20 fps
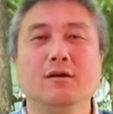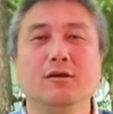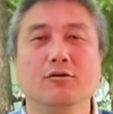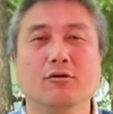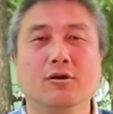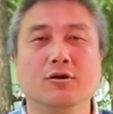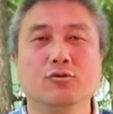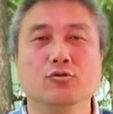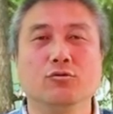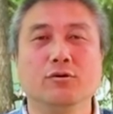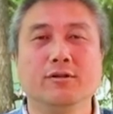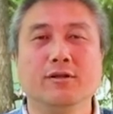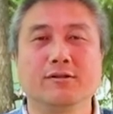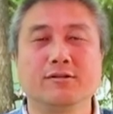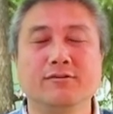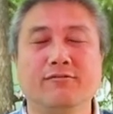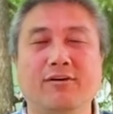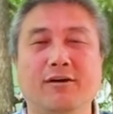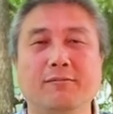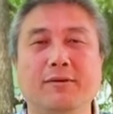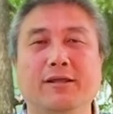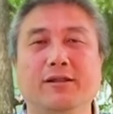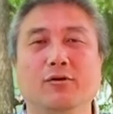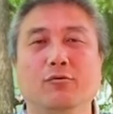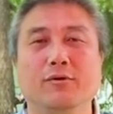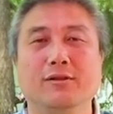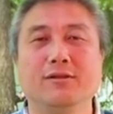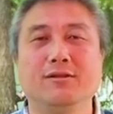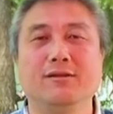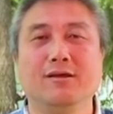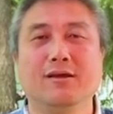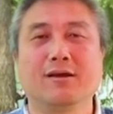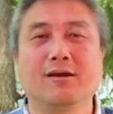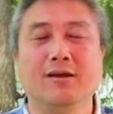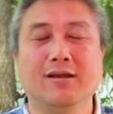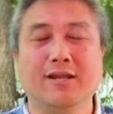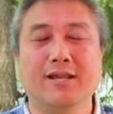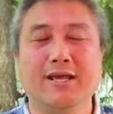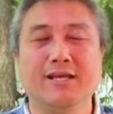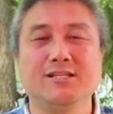有更多的这方面的问题，
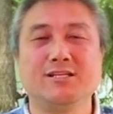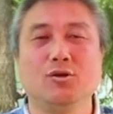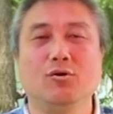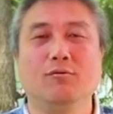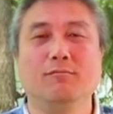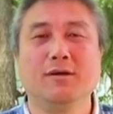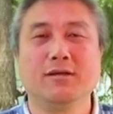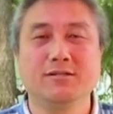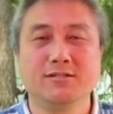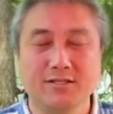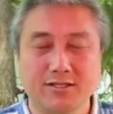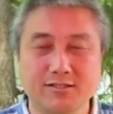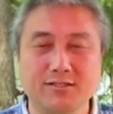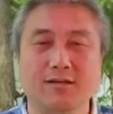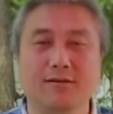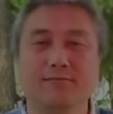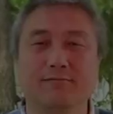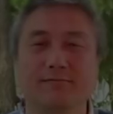可以联系我们，谢谢。